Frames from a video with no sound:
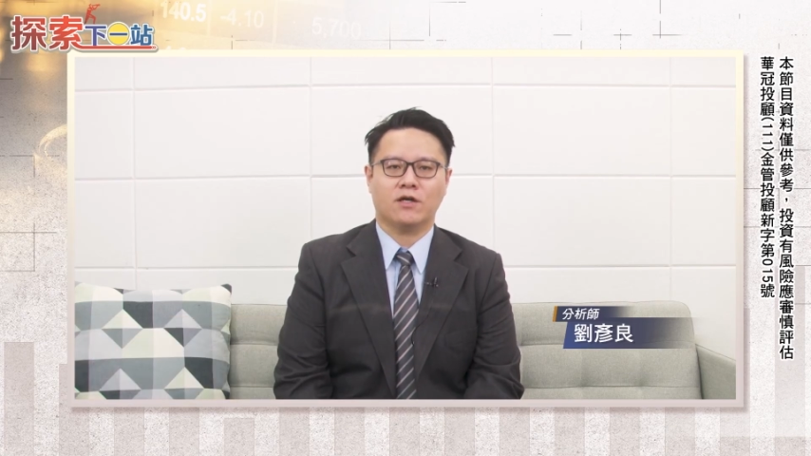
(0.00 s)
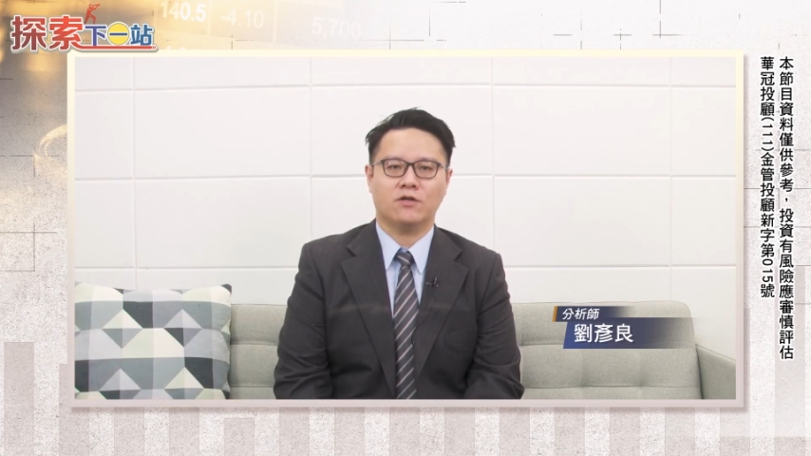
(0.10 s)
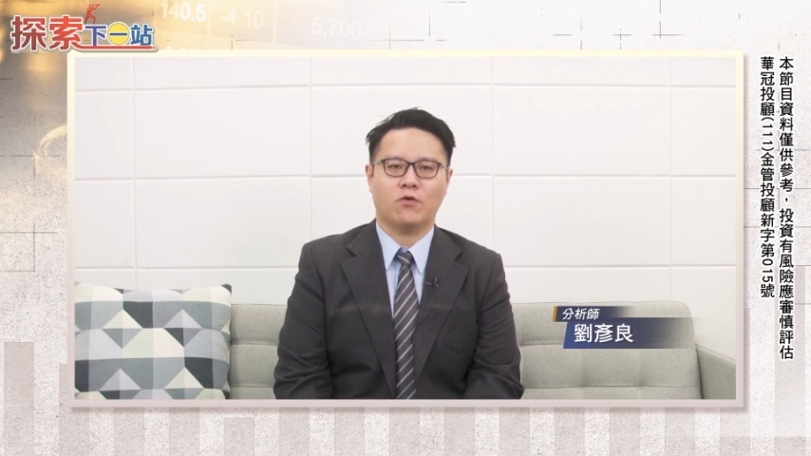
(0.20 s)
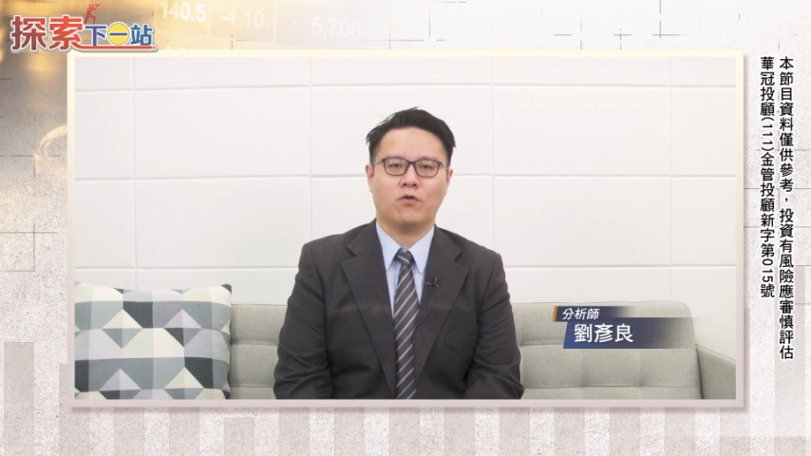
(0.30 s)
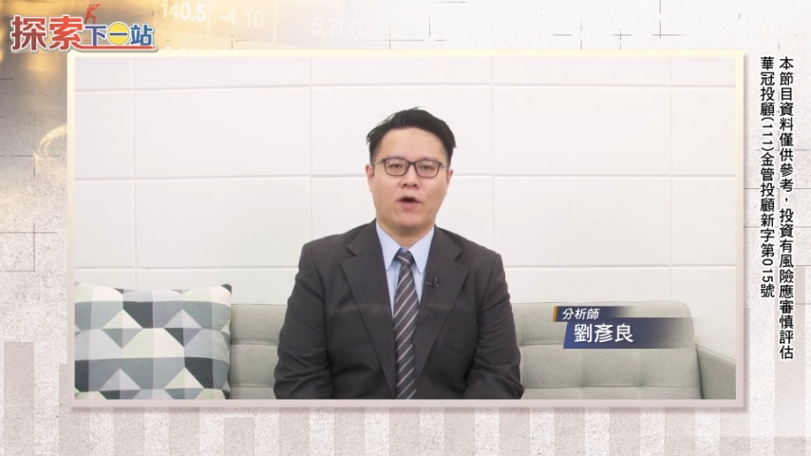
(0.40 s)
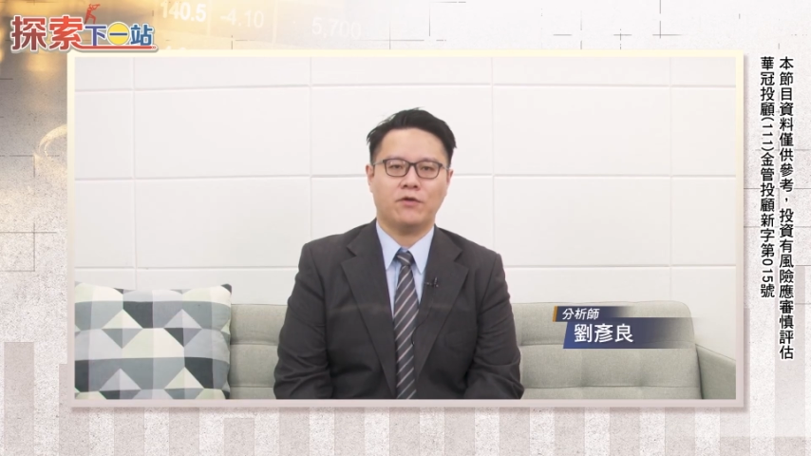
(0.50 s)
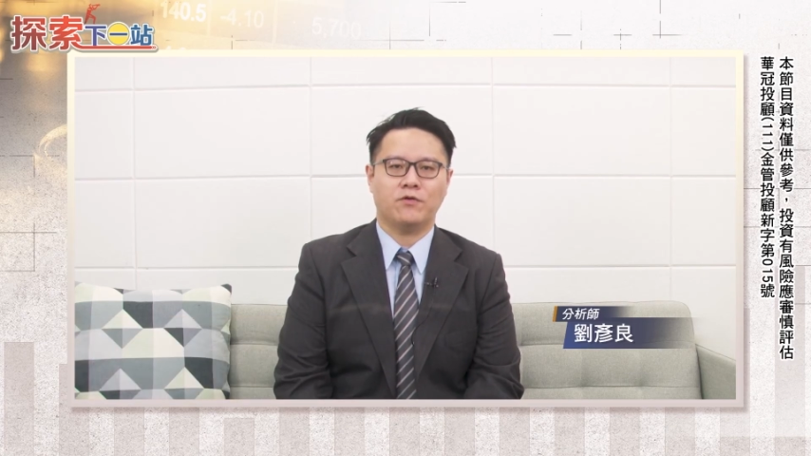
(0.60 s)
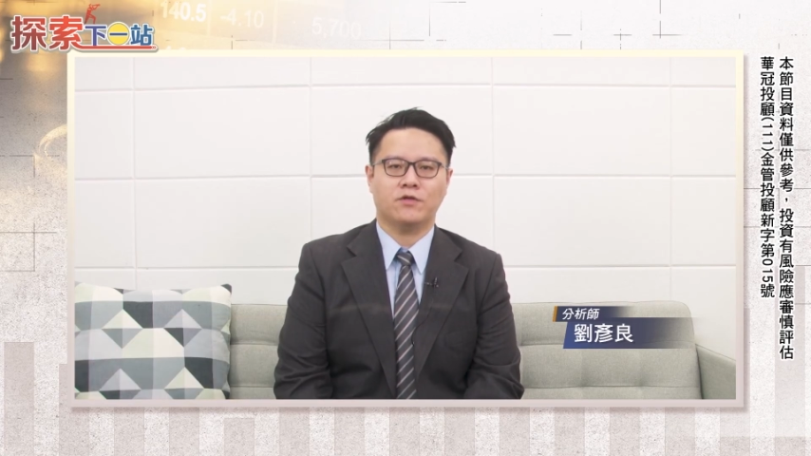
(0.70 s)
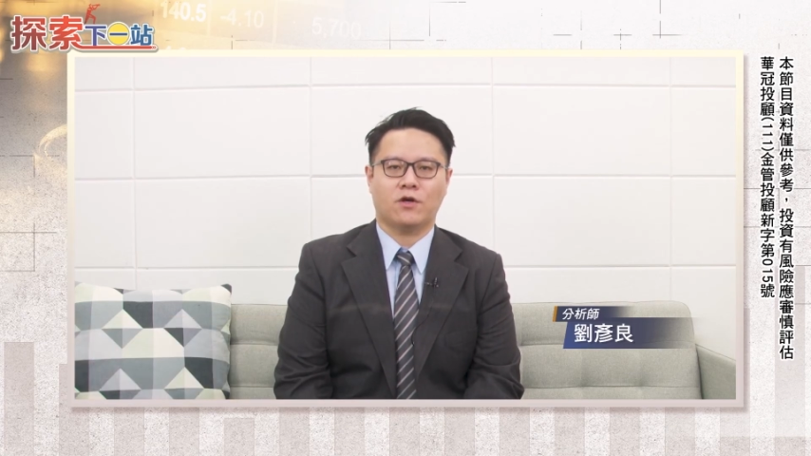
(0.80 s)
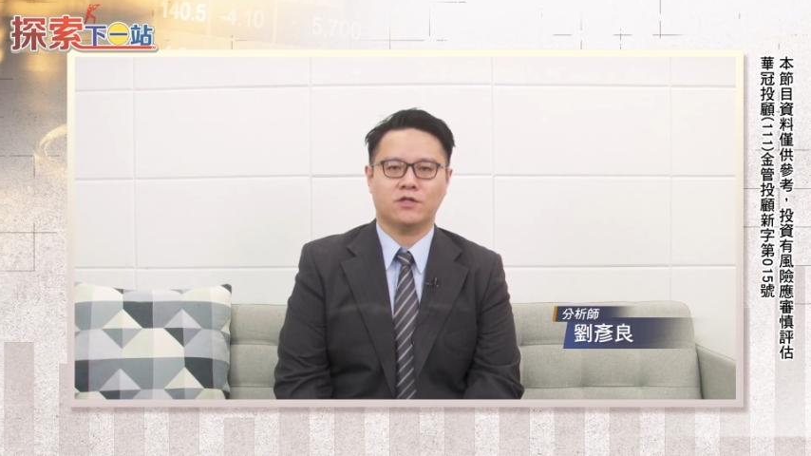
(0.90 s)
更多关
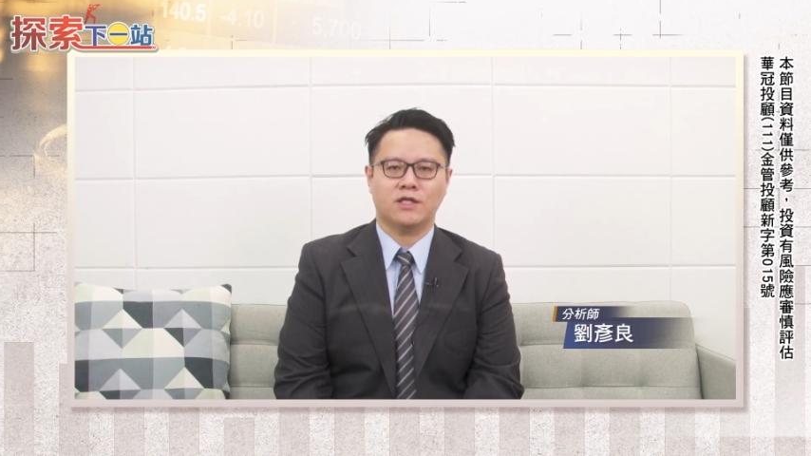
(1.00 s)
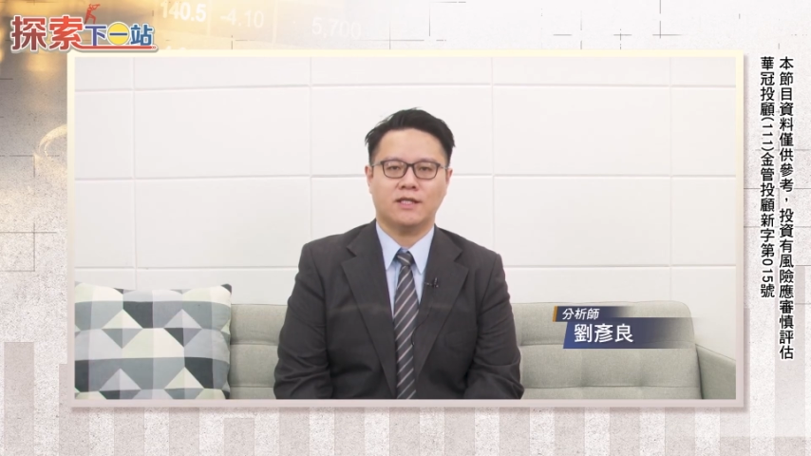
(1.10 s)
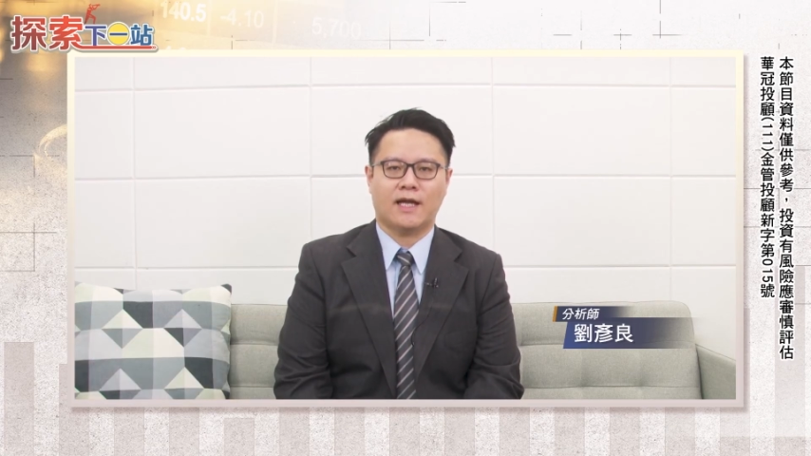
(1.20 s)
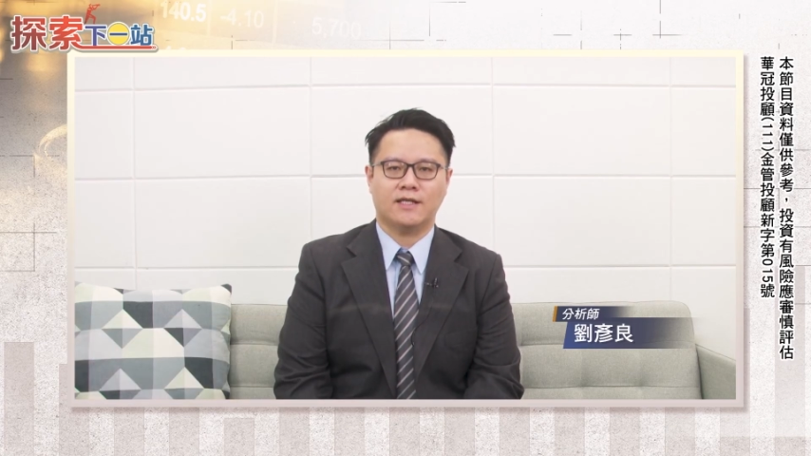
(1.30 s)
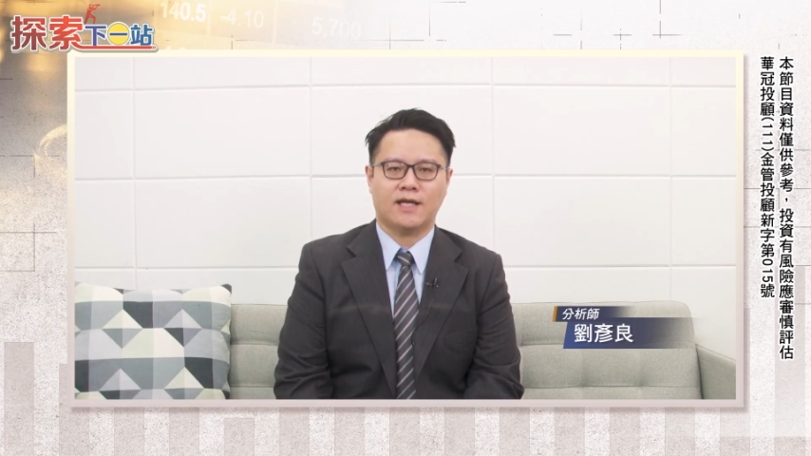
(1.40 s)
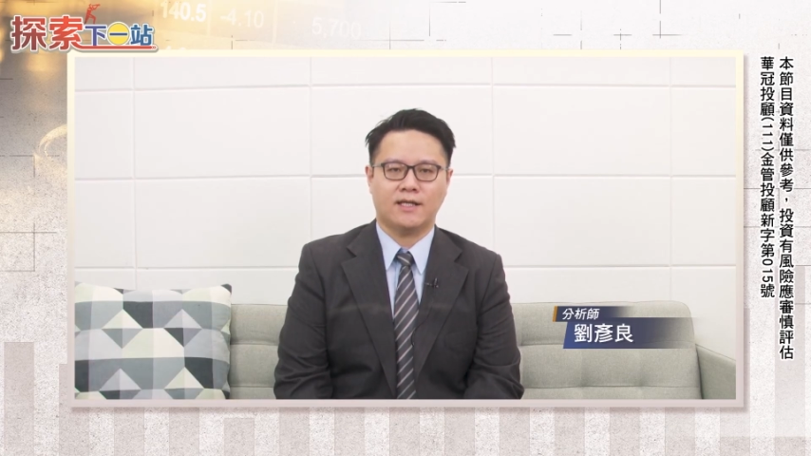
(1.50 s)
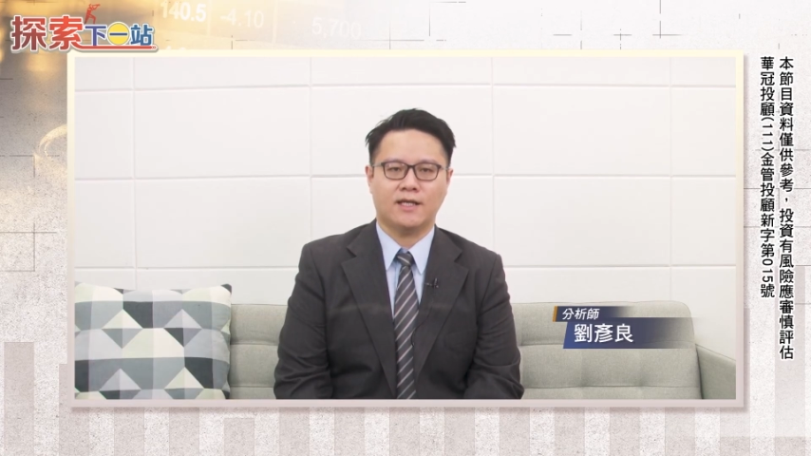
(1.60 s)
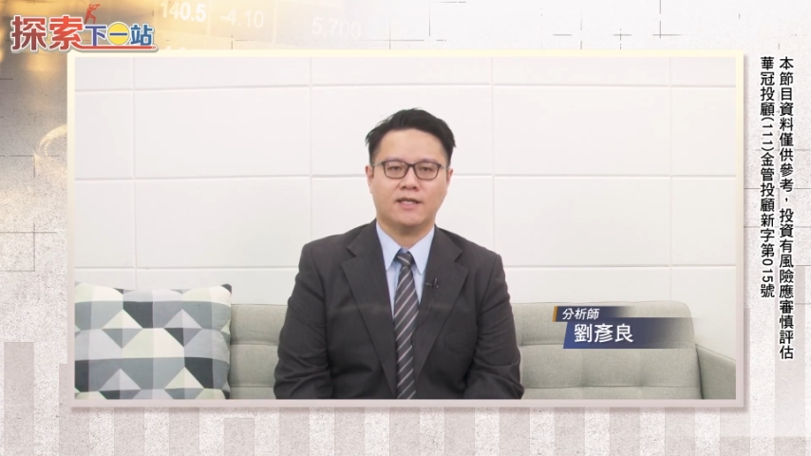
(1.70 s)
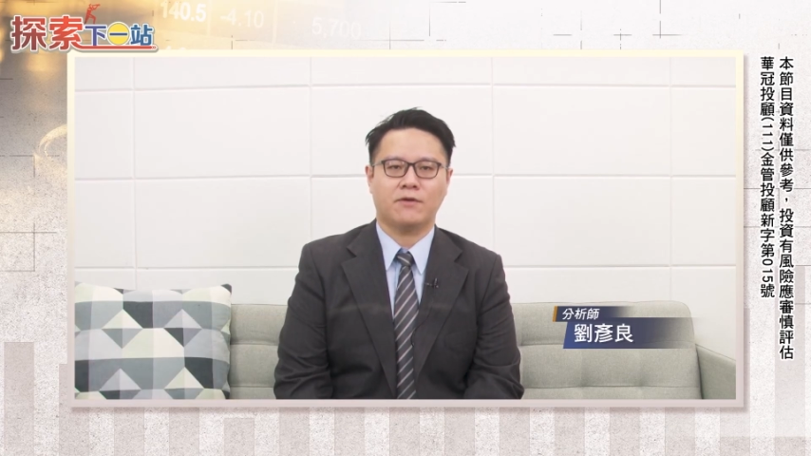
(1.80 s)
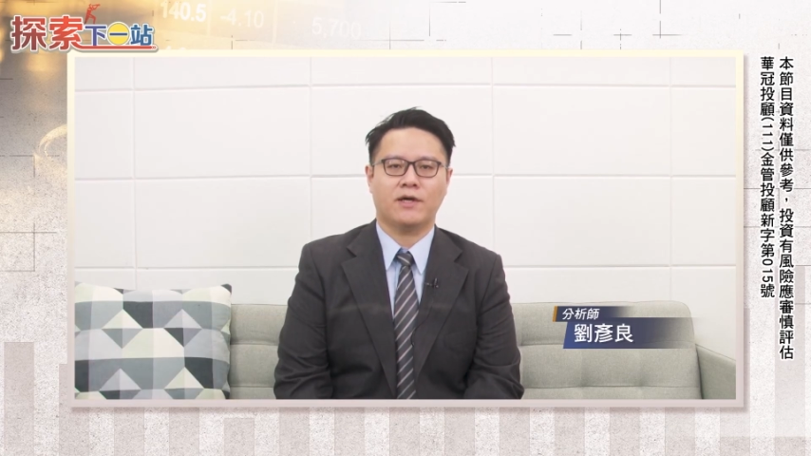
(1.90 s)
于投资理财的产
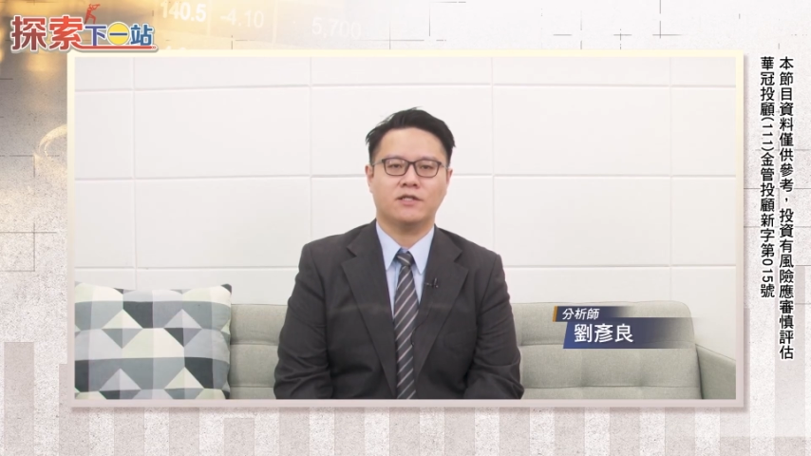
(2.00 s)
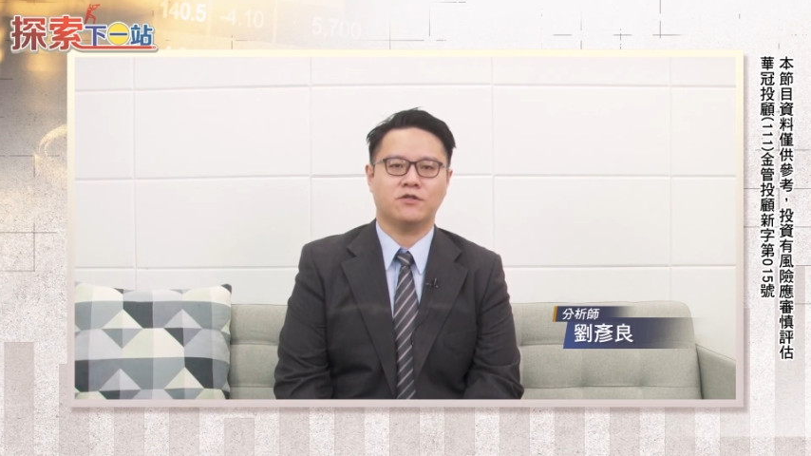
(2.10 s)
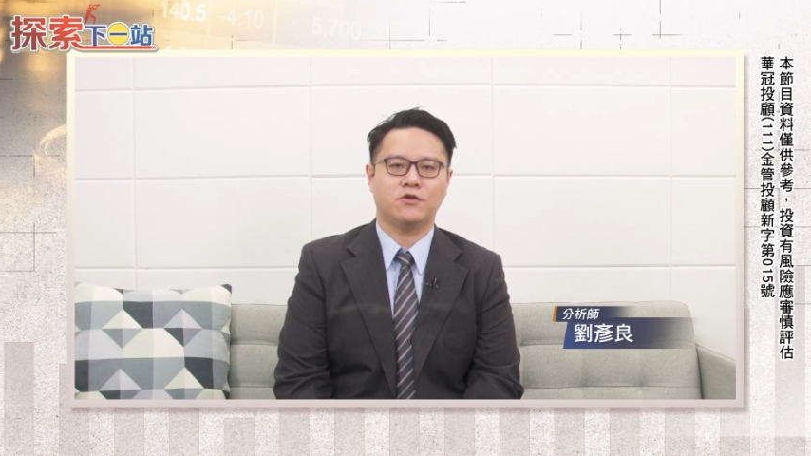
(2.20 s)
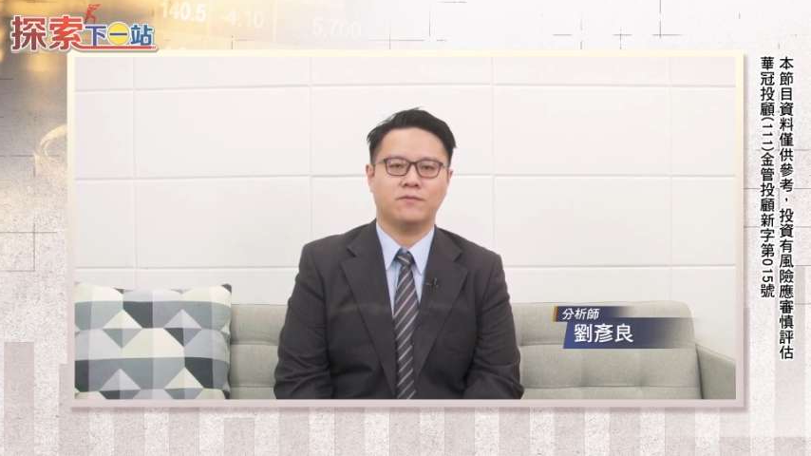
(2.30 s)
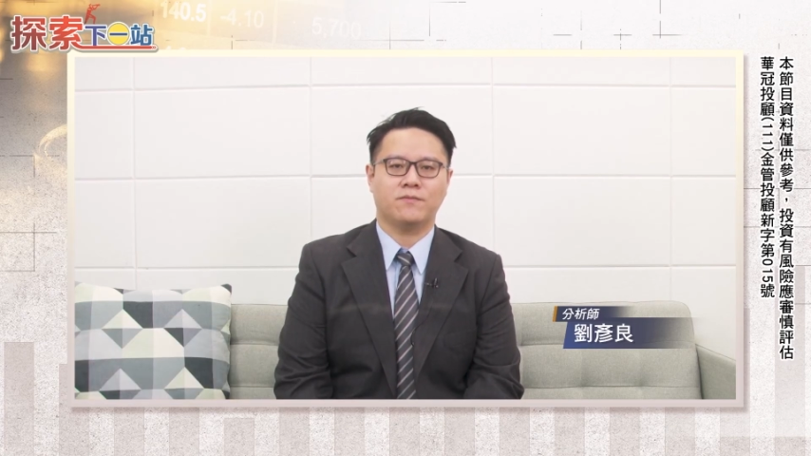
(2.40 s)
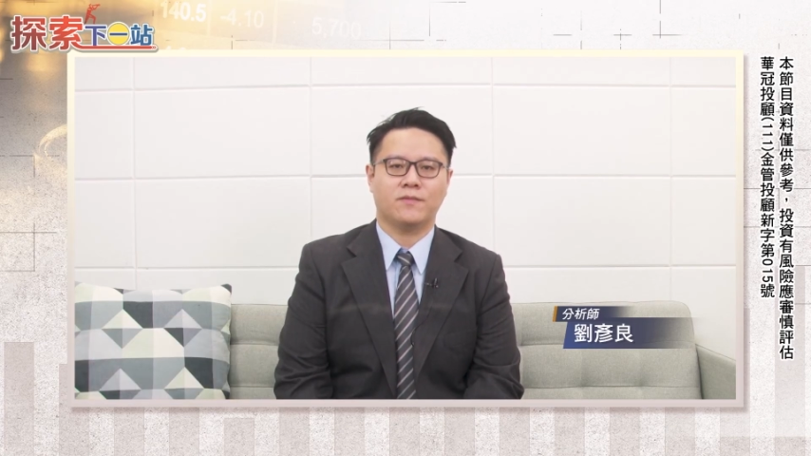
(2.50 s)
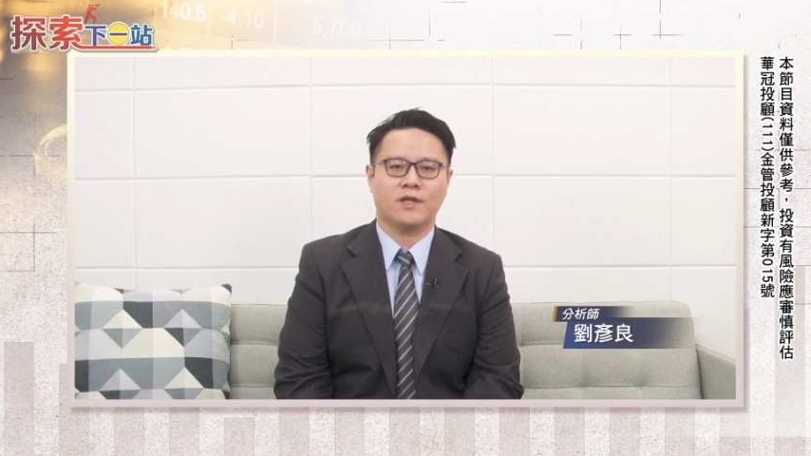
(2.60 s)
业相关资讯。